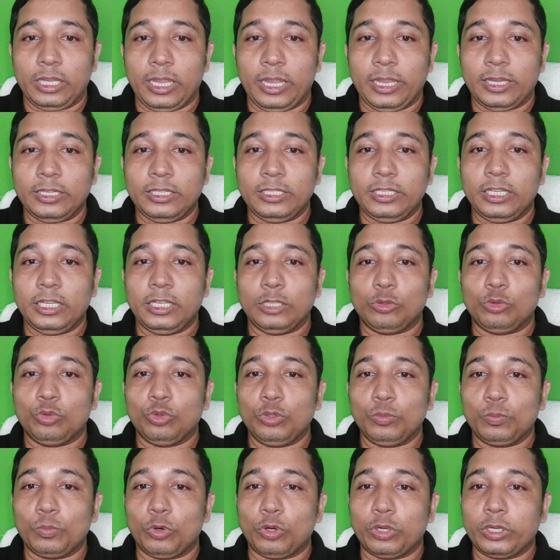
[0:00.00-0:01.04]
এ নিয়ে
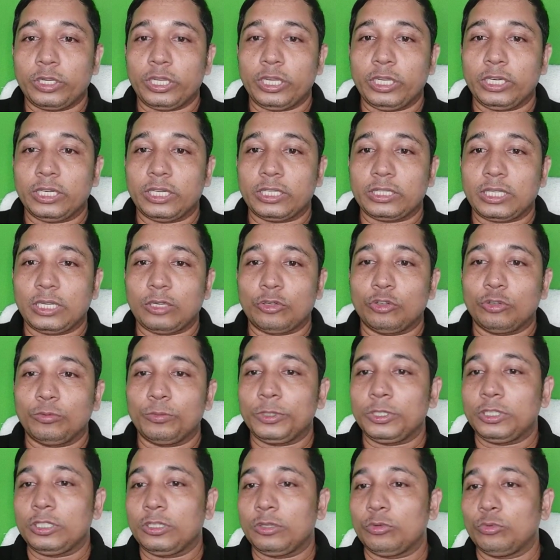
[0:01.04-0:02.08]
দুই পক্ষের
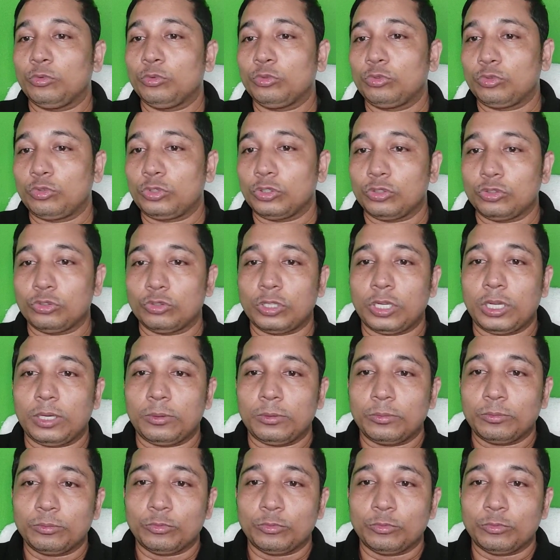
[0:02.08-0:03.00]
নেতাকর্মীদের উত্তেজনার